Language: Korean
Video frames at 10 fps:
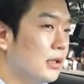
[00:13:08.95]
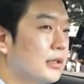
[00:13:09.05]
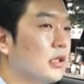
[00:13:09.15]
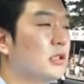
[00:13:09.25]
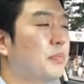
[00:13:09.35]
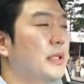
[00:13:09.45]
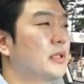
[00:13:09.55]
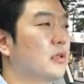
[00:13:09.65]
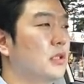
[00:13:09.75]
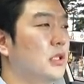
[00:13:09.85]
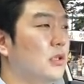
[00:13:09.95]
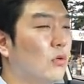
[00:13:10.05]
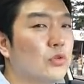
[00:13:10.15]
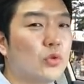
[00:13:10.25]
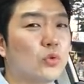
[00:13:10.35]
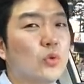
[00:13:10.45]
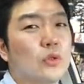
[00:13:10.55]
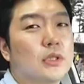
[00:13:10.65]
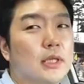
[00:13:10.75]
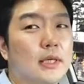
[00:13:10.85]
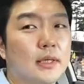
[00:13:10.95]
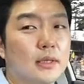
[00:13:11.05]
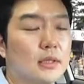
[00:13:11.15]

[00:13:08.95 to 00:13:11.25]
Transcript: 서스펜션이 어느 정도 이제